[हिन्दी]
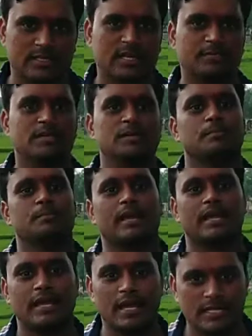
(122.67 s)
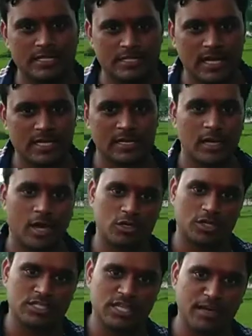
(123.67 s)
तभी बढ़ेगा किसान और
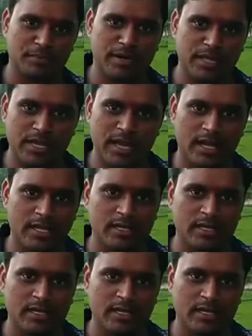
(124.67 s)
किसान बढ़ेगा